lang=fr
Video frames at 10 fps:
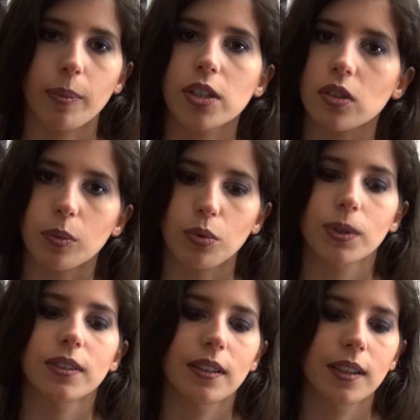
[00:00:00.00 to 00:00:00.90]
pas, j'en ai
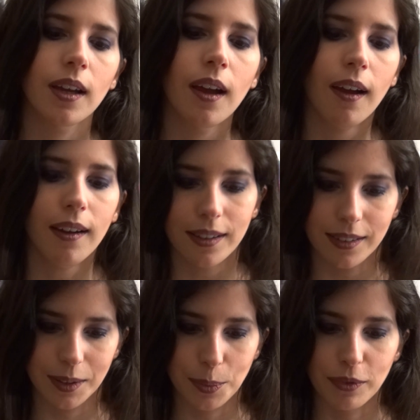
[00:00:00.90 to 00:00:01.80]
pour des années.
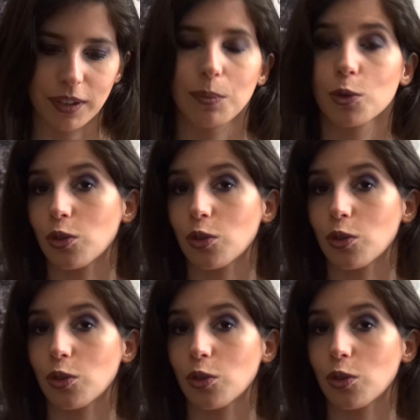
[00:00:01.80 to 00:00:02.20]
mais vraiment,